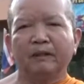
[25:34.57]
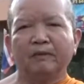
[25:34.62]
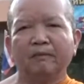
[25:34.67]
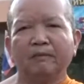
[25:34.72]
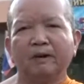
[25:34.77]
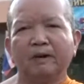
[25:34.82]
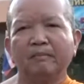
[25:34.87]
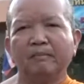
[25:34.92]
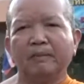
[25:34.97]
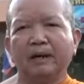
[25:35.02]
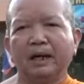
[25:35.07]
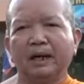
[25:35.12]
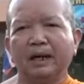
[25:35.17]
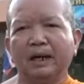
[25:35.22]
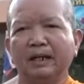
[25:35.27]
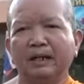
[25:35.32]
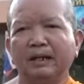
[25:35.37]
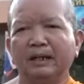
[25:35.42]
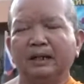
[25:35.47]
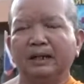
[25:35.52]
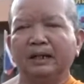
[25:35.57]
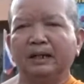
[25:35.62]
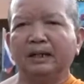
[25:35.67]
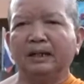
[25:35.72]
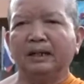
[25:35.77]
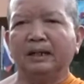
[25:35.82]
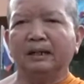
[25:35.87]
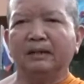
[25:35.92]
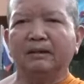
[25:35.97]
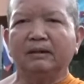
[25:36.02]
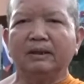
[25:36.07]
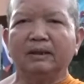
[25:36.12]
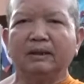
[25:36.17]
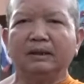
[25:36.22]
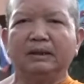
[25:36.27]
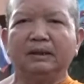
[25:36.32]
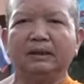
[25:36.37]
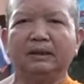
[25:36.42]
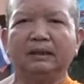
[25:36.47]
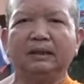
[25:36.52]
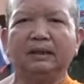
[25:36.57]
ความหมายก็คือ